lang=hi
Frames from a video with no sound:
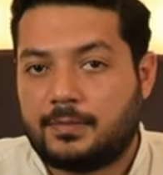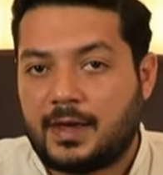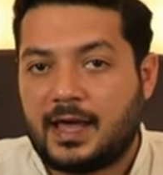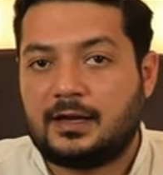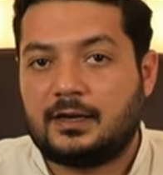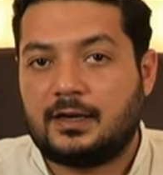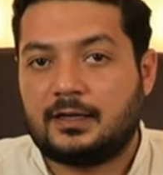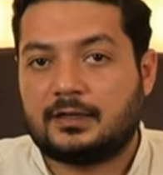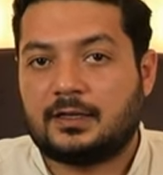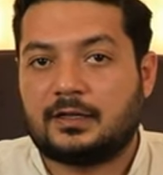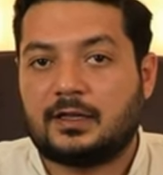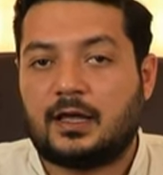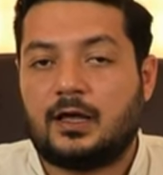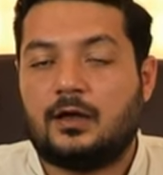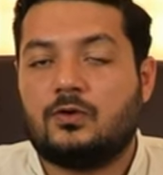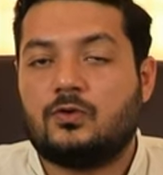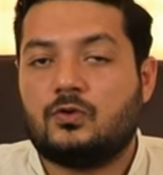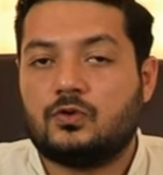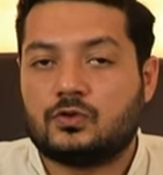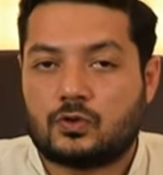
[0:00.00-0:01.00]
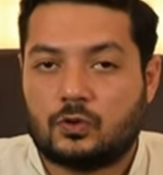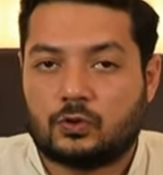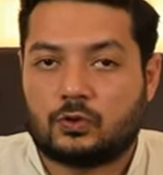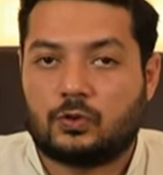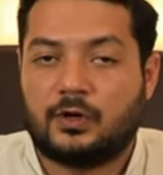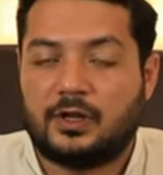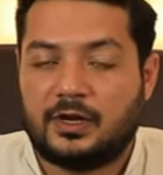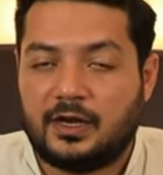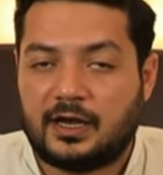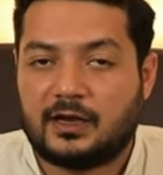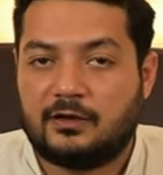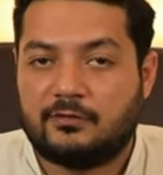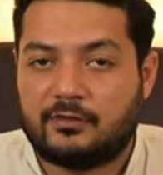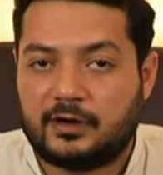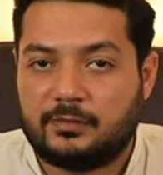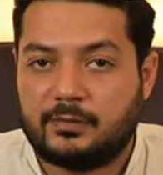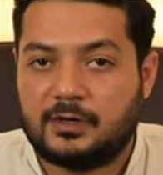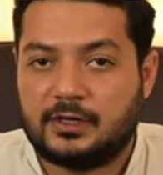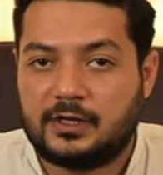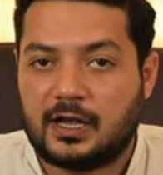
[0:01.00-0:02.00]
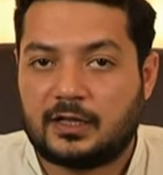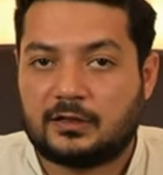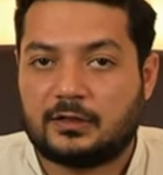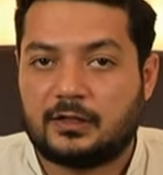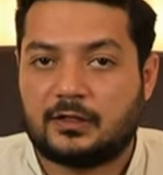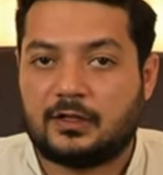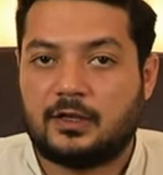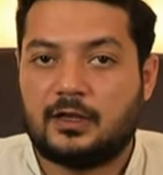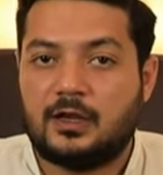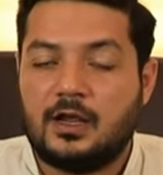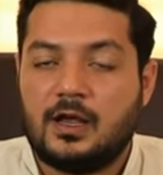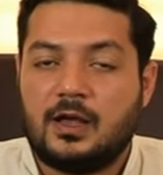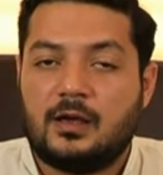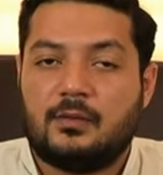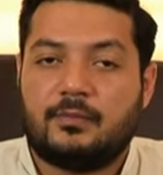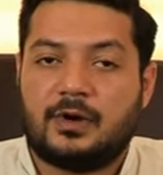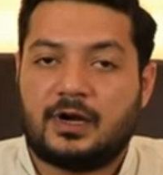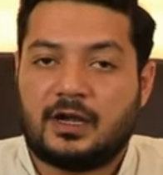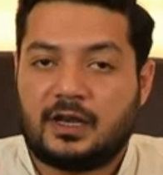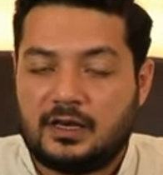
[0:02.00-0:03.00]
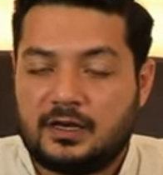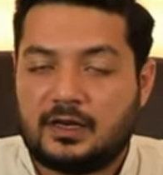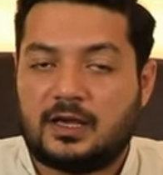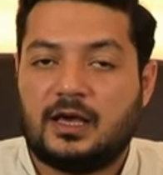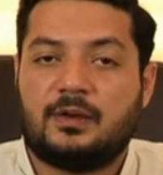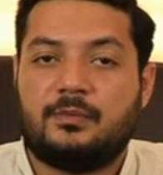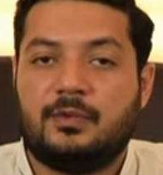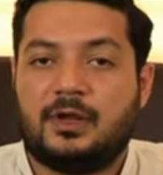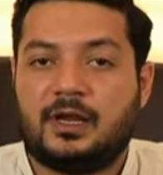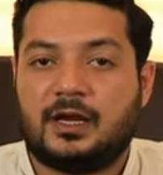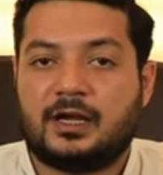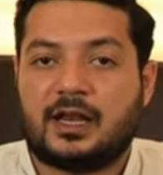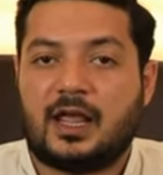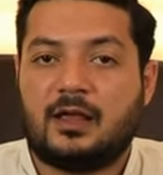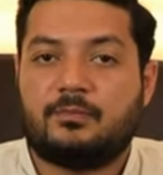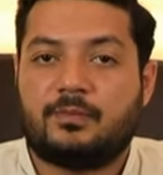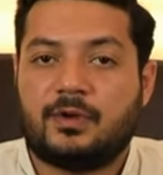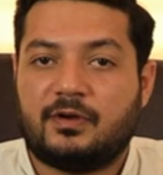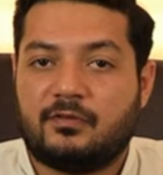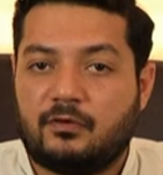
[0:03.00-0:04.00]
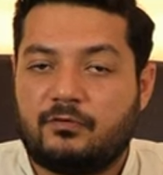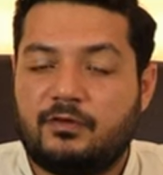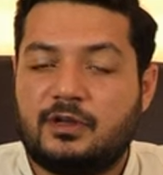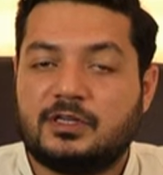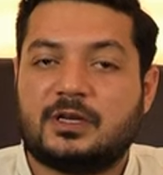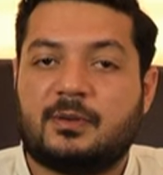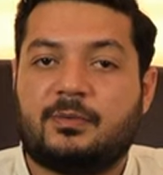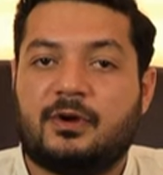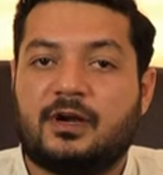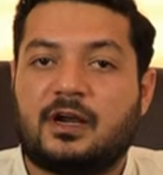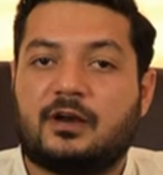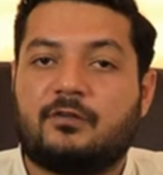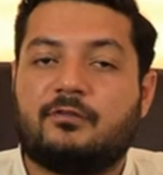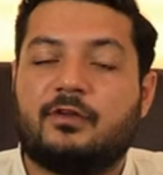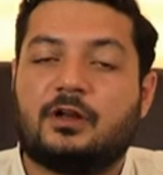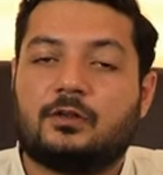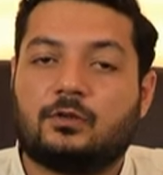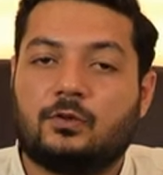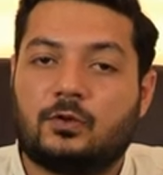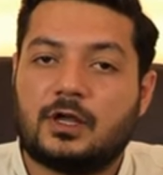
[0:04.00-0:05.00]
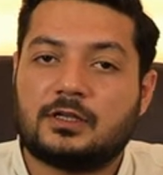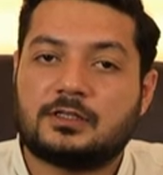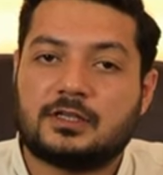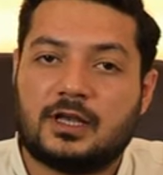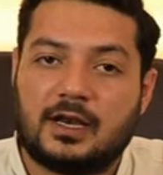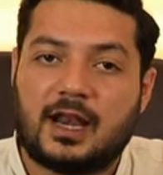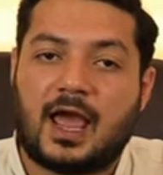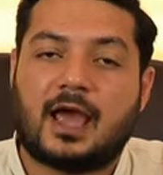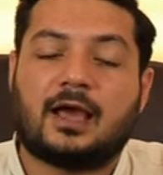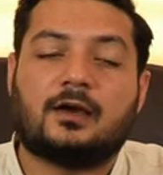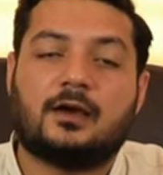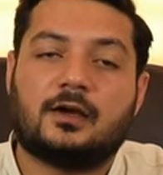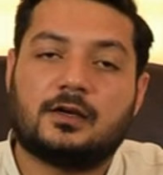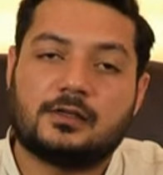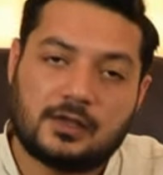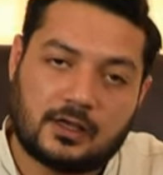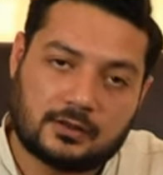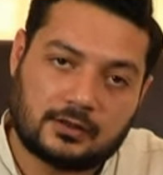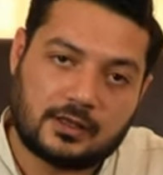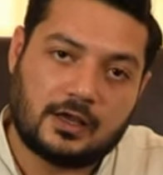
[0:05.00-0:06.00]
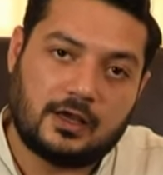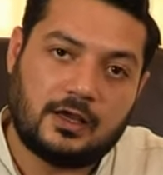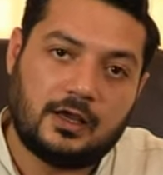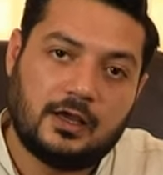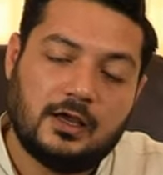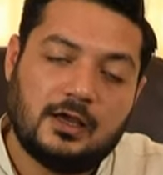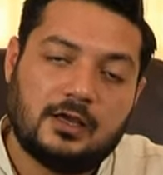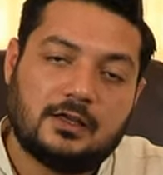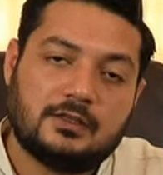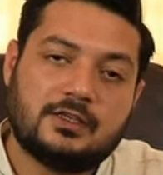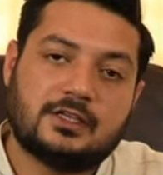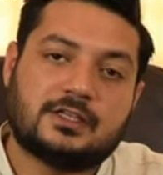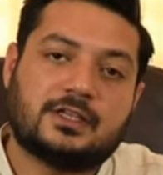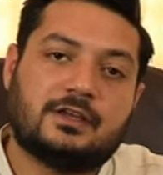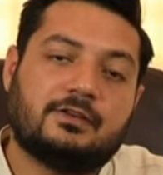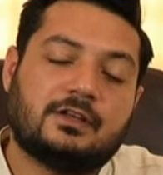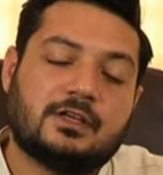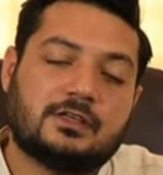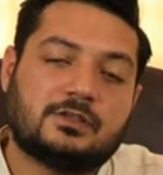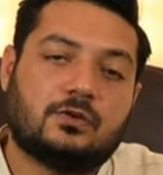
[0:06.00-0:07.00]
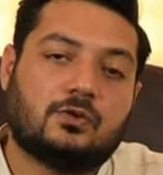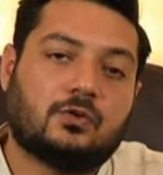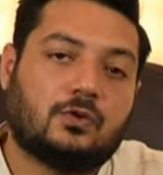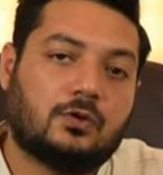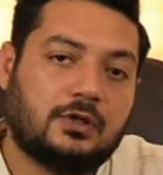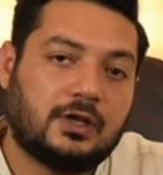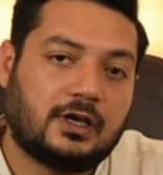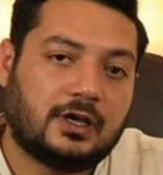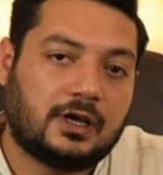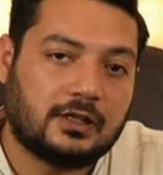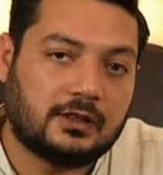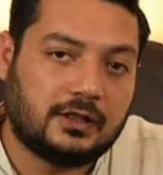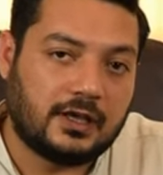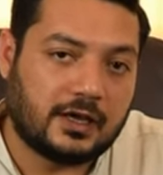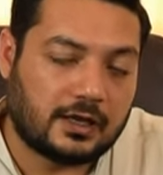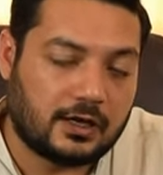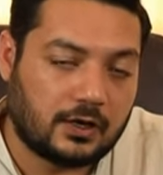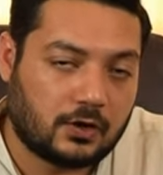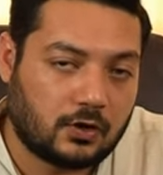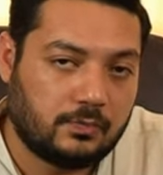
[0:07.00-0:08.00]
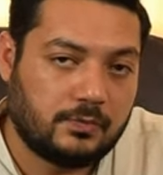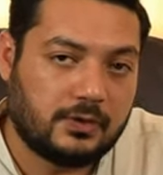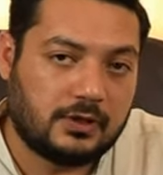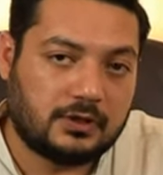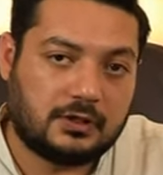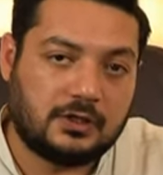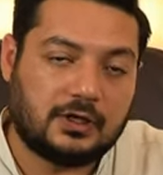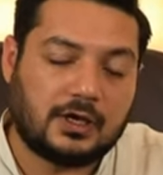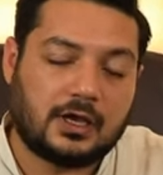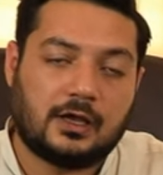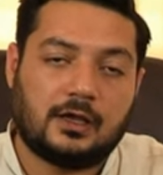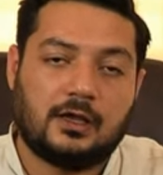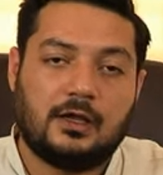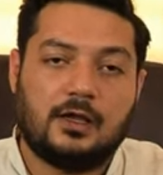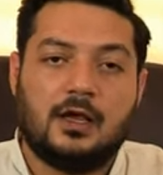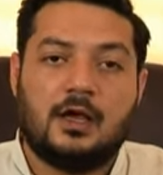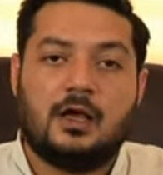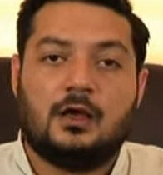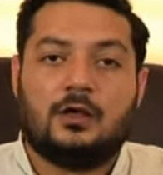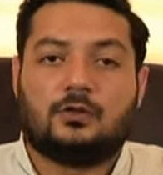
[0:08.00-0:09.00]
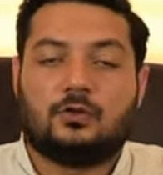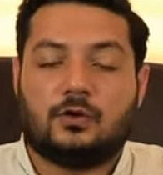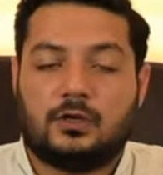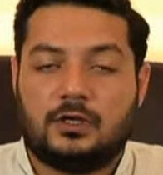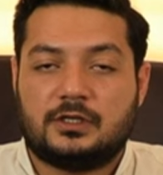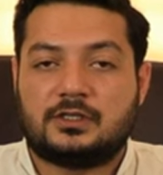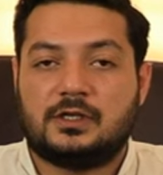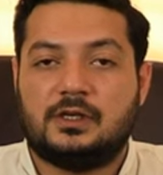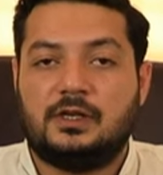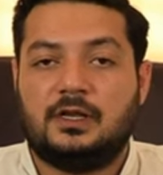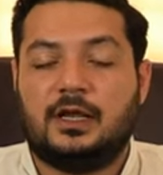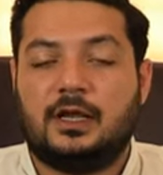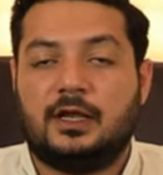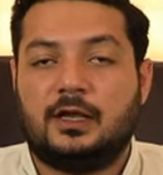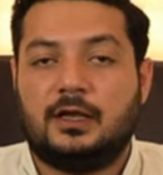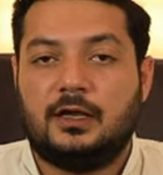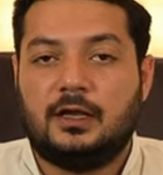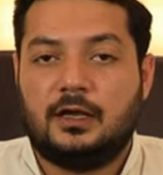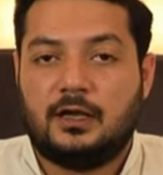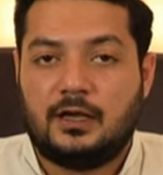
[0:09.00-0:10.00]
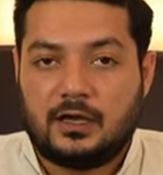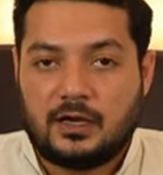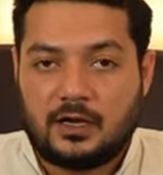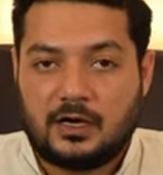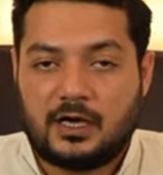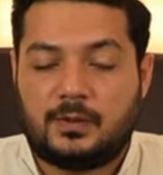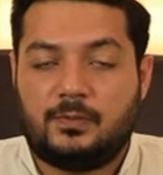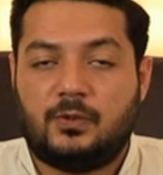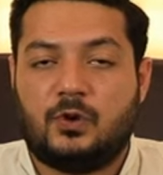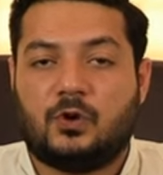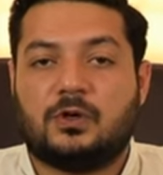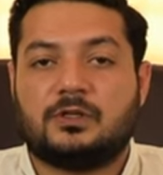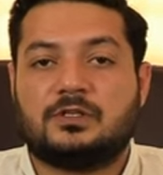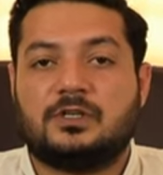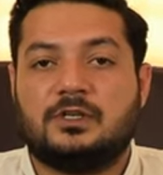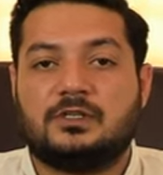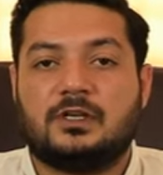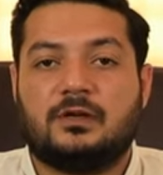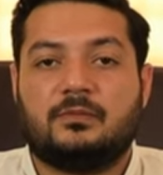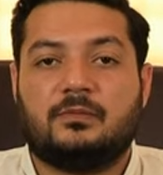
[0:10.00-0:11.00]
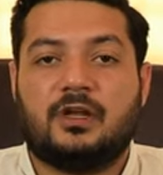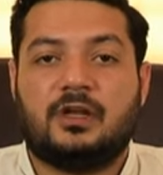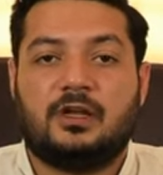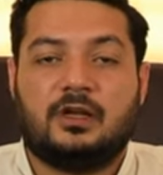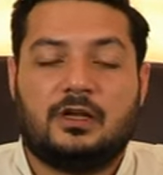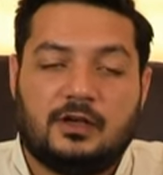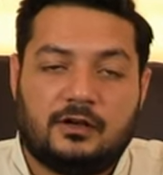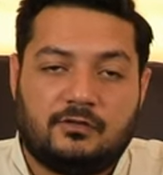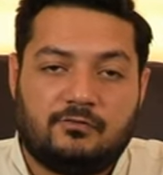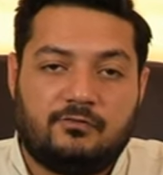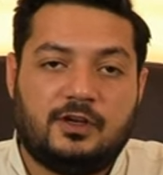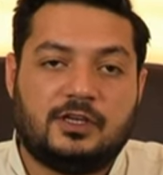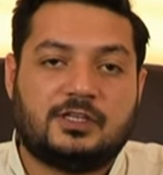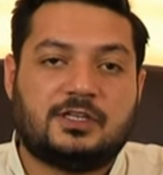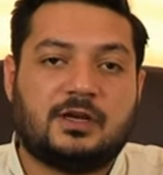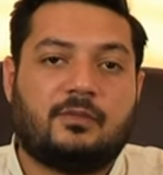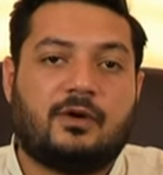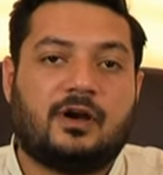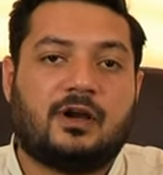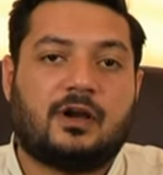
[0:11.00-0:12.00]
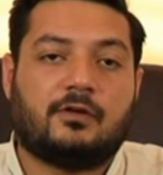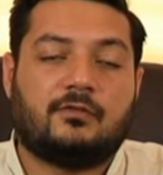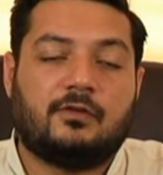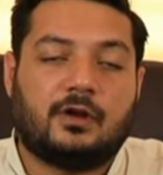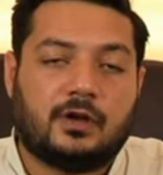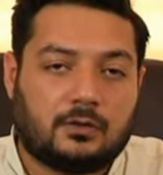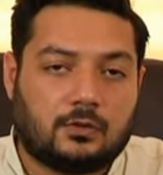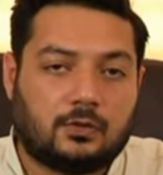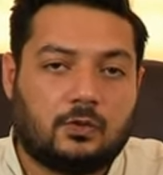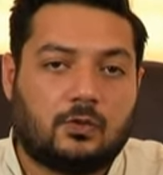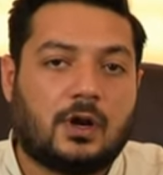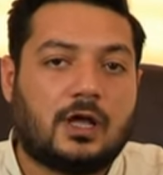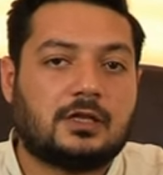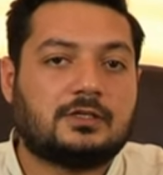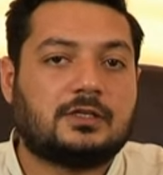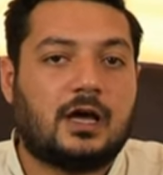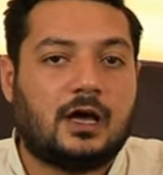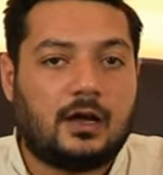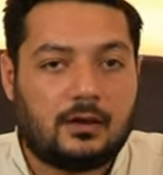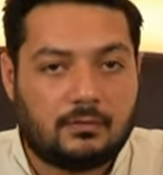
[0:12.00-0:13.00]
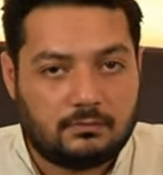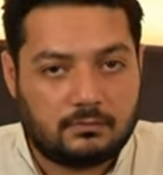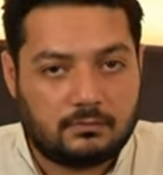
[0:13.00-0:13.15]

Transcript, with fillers: पहन लेता था उसको थोड़ी रिकवरी मिल जाती थी बट इन गर्मी के टाइम पे वो वीशेप अंडरवियर थोड़ा सा लैक कर जाता है जिसकी वजह से उनको दिक्कत देखने को मिलती है तो इसीलिए गर्मियों के सीज़न में वी शेप अंडरवियर थोड़ा सा